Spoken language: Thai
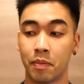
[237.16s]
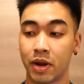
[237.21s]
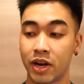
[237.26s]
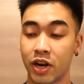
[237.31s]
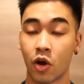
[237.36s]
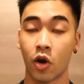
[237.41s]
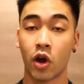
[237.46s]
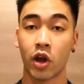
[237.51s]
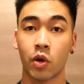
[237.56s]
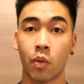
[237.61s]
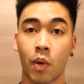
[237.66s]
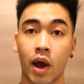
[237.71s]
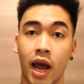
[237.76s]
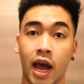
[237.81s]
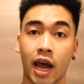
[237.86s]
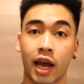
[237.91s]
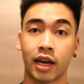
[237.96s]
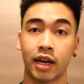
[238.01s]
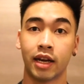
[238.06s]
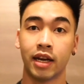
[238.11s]
มันน้อยกว่า
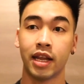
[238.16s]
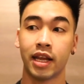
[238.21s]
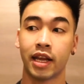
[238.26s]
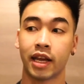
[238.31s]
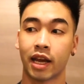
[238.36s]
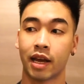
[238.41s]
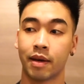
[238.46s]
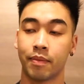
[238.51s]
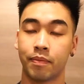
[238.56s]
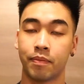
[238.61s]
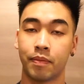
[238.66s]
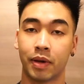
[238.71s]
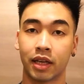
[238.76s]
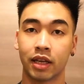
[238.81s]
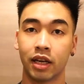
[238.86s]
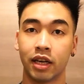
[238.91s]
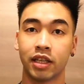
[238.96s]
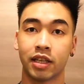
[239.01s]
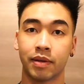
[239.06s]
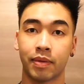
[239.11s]
นั่นเองครับมัน
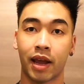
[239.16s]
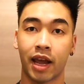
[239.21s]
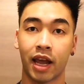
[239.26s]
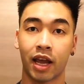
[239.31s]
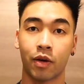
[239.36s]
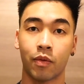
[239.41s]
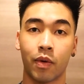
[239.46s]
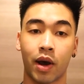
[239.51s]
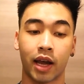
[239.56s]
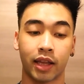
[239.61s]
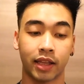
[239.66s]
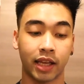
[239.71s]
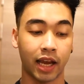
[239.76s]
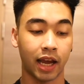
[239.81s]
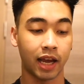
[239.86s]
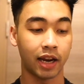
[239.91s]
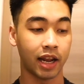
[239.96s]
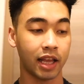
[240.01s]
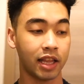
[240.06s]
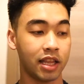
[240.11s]
ก็เลยจะแพงกว่า แต่
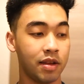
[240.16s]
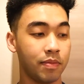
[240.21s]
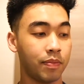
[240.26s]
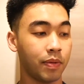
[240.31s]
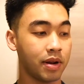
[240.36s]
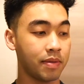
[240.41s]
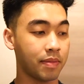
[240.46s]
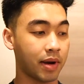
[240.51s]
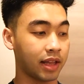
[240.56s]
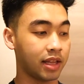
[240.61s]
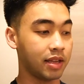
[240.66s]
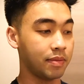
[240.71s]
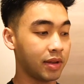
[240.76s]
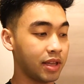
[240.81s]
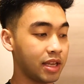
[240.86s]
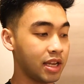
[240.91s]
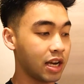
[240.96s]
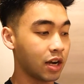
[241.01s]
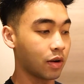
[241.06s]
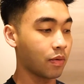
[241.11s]
อันไหนที่ปริมาณที่
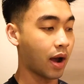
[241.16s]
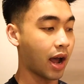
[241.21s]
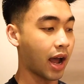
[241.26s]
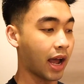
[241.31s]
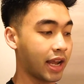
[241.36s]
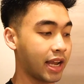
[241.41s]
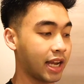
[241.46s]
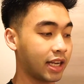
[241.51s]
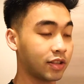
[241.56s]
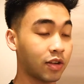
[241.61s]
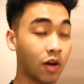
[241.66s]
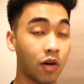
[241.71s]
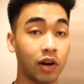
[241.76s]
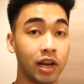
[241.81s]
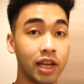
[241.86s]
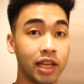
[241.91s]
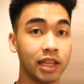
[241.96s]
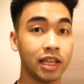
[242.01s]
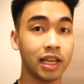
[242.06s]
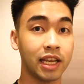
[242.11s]
มันเยอะกว่าอย่างเงี้ยส
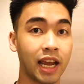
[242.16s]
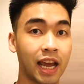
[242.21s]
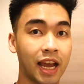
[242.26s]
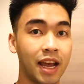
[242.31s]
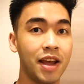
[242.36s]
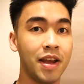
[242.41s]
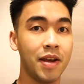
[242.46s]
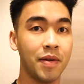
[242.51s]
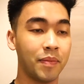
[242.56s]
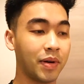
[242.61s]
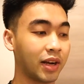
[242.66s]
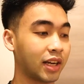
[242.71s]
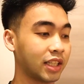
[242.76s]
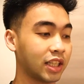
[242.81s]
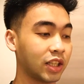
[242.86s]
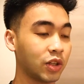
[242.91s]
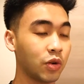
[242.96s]
ลิตรอย่างเงี้ยมันก็